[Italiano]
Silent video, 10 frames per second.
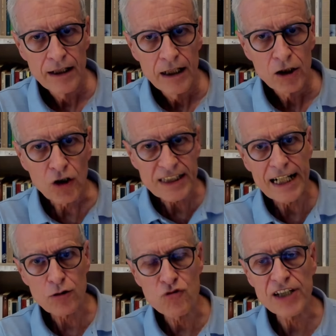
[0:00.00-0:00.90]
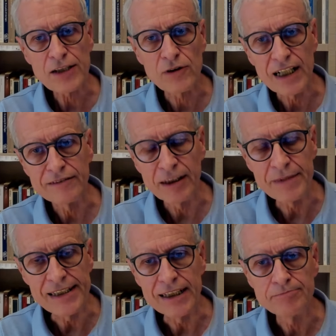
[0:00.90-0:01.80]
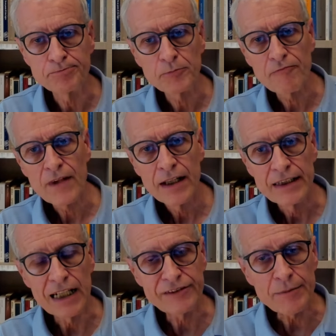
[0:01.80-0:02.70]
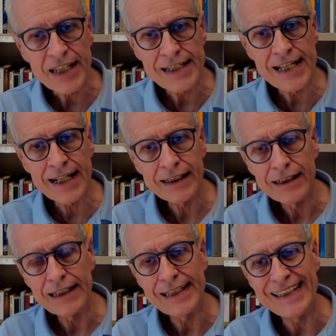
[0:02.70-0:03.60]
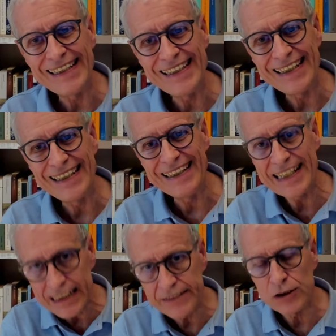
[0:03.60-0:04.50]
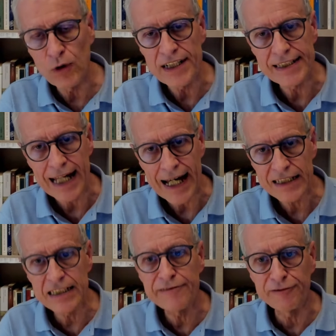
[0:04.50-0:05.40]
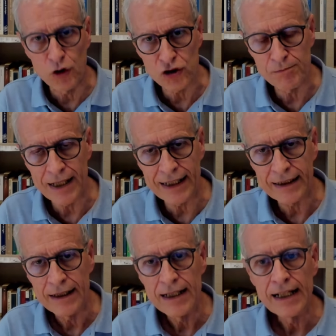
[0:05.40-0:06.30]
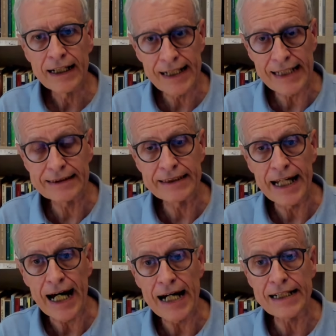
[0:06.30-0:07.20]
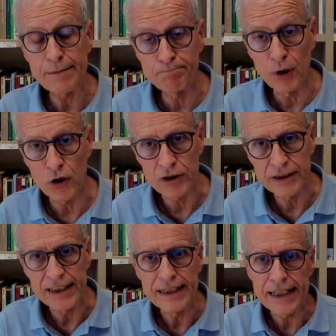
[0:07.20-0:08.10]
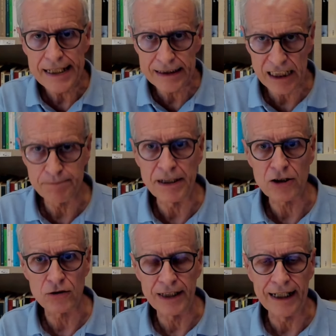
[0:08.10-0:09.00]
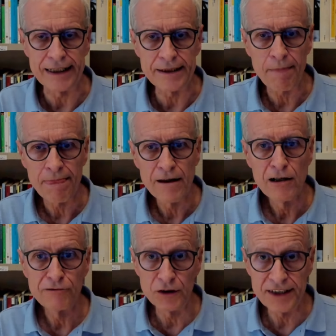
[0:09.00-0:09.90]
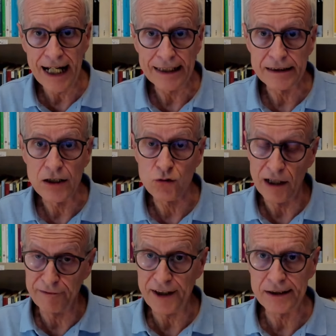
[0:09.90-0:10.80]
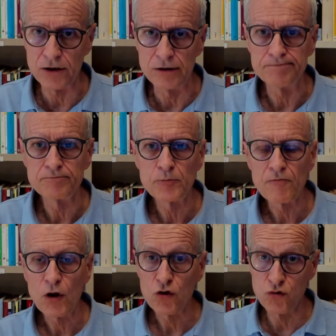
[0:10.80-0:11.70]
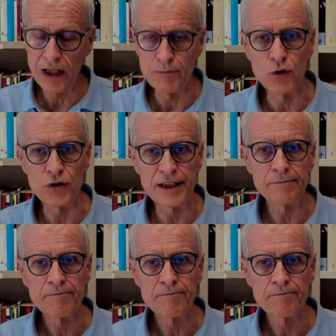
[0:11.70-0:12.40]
Cosa era successo nella famiglia? Nella famiglia l'individualità si forma grazie a rapporti interpersonali fondati sull'affetto, sull'amore,